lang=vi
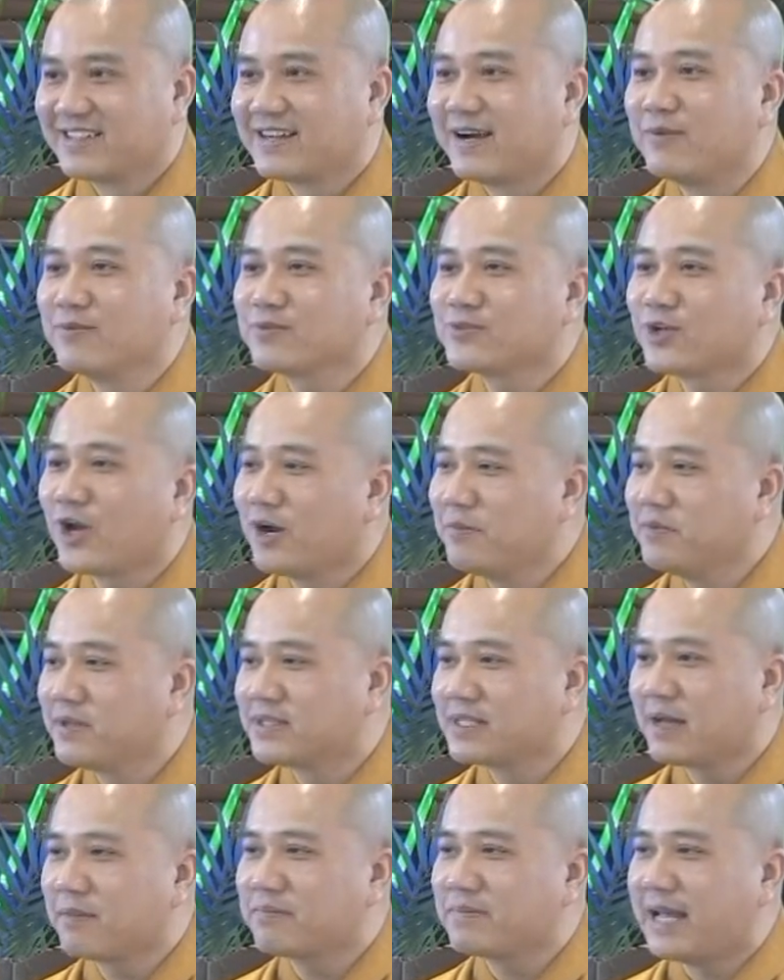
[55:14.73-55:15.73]
Không cho
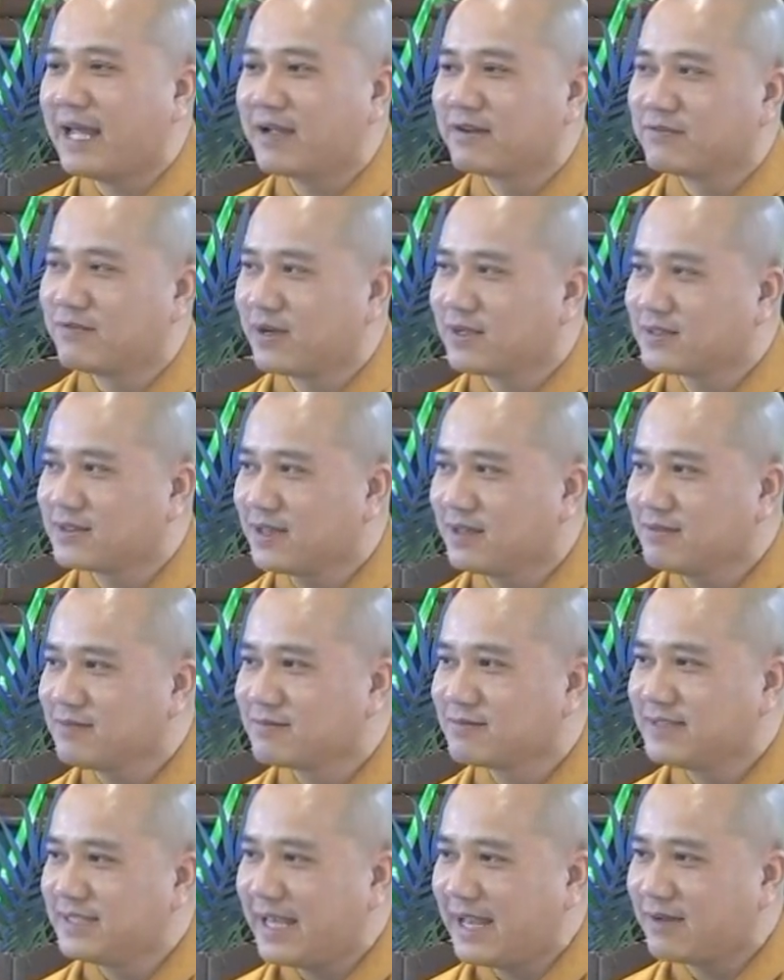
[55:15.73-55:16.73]
mình thắp đèn vật
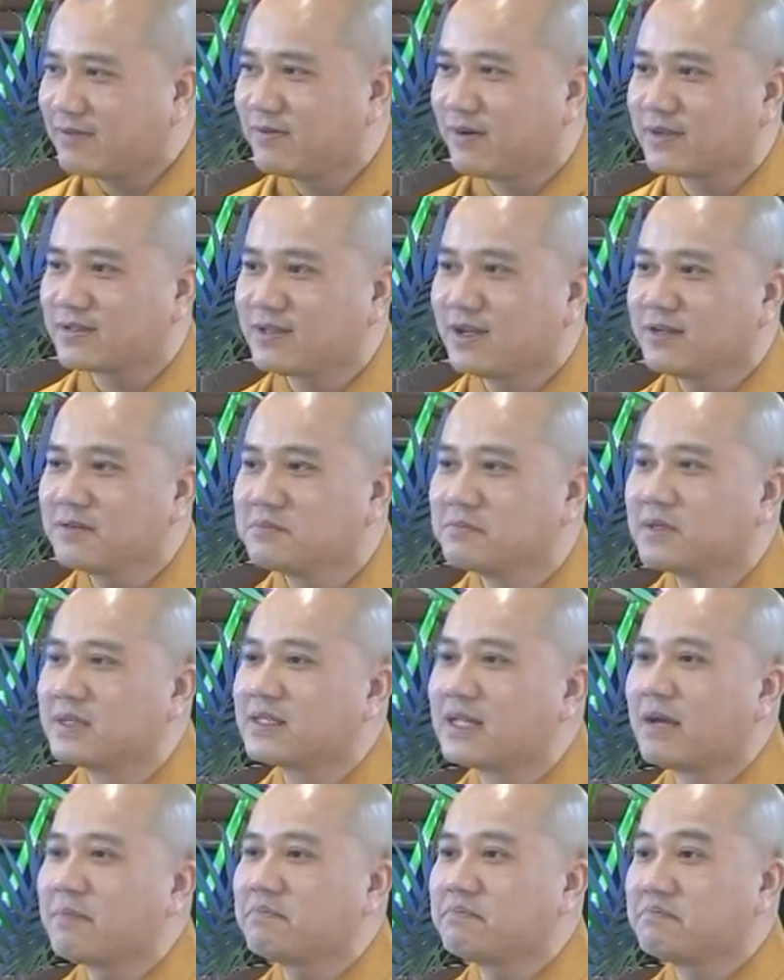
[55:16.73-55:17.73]
chất, nhang vật chất,
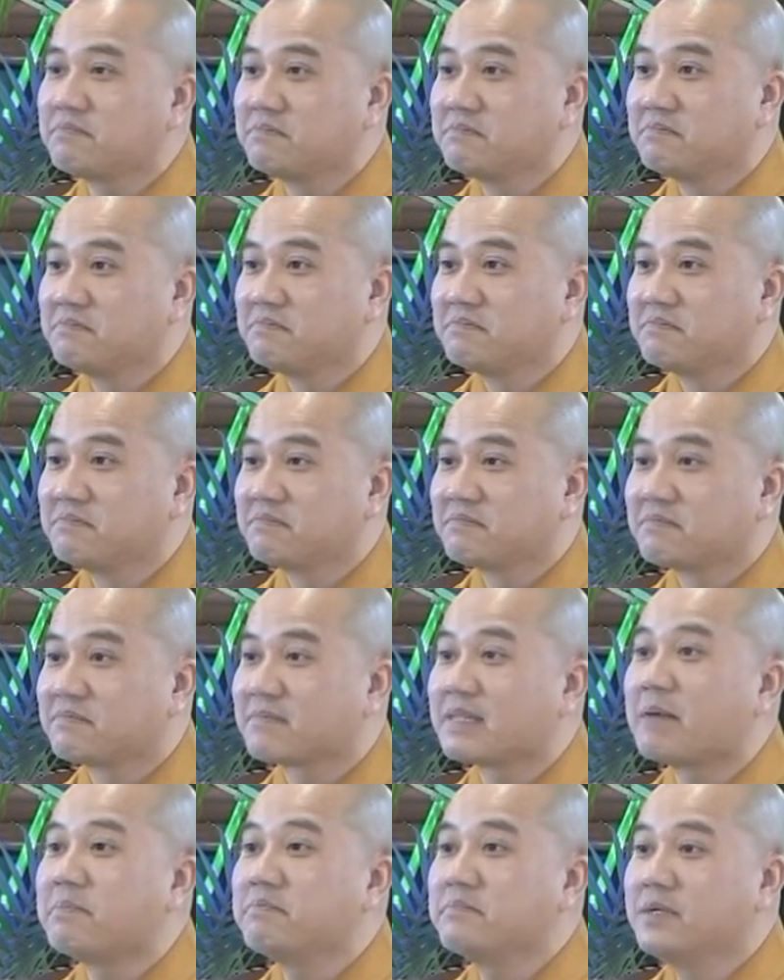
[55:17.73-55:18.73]
mình thắp
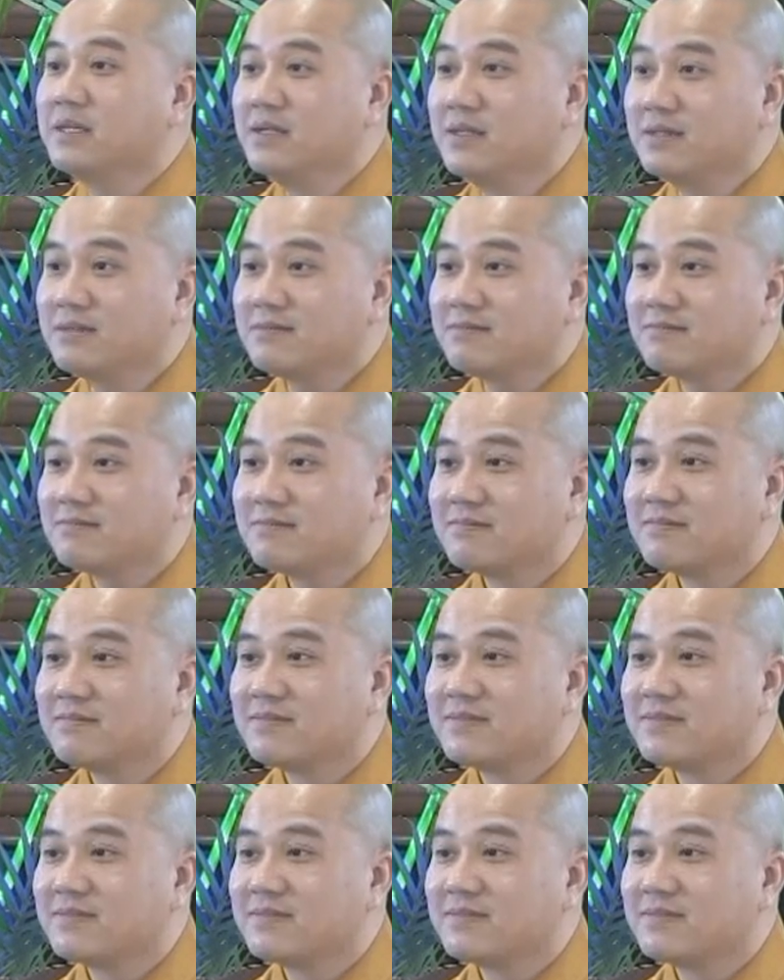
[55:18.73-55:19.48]
tâm hương,